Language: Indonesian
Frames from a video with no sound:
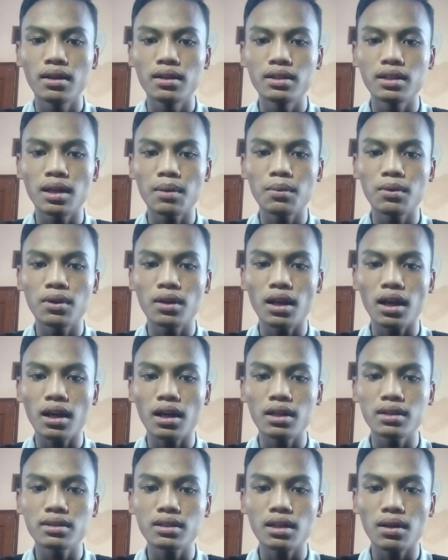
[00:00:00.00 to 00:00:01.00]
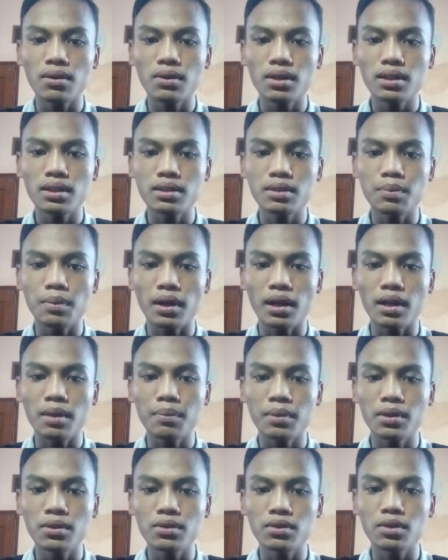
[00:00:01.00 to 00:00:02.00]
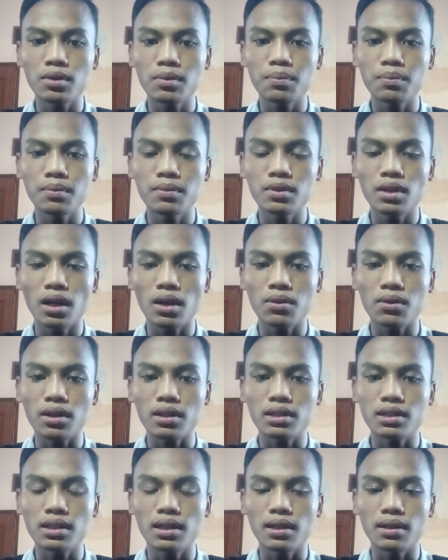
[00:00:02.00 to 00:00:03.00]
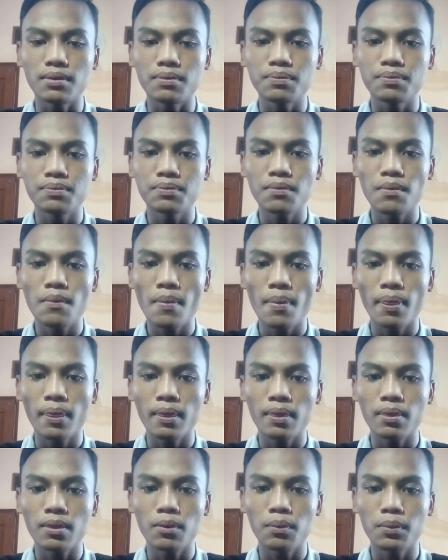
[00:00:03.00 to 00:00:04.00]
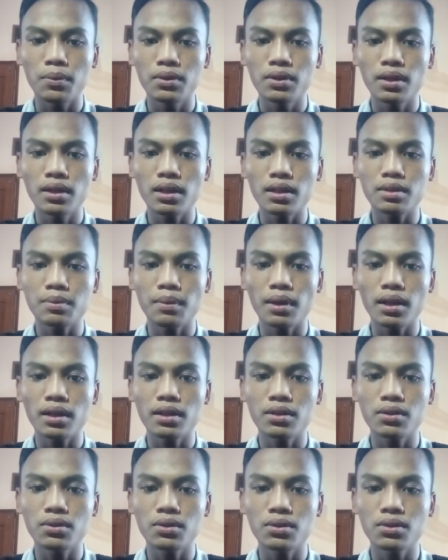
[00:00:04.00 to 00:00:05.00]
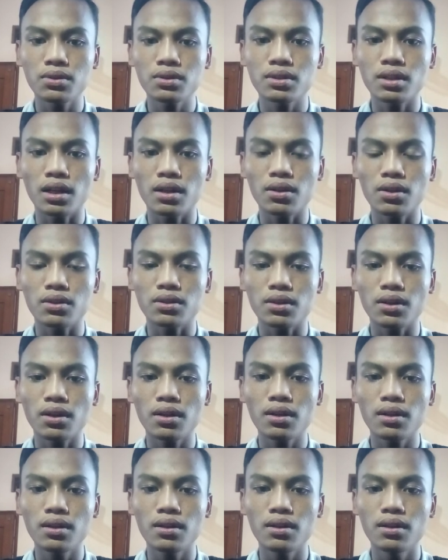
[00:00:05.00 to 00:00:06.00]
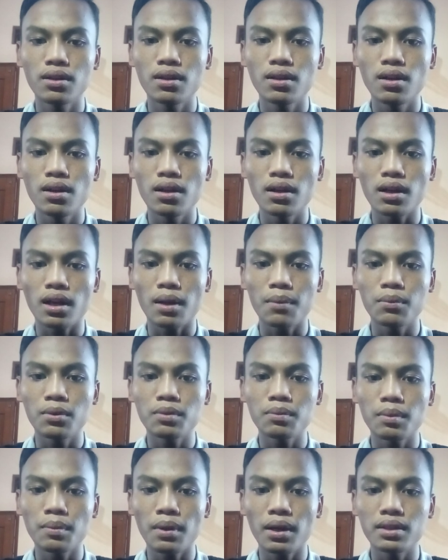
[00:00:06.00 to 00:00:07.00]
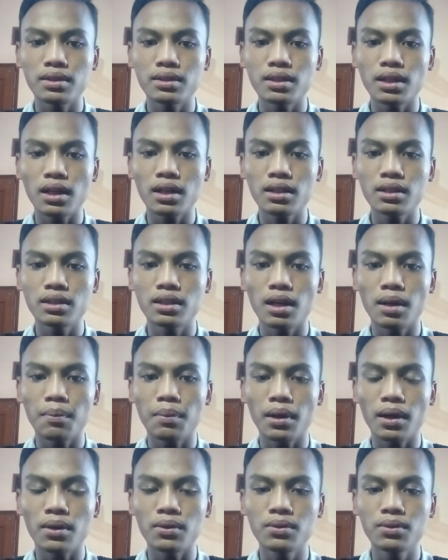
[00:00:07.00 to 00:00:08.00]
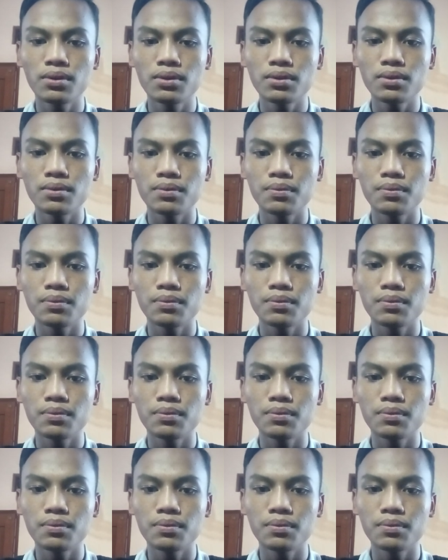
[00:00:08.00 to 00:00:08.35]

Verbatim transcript: Ia menggunakan cawat sebagai penutup auratnya. Tubuhnya yang semakin kurus dan kotor rambut memanjang hingga bahu.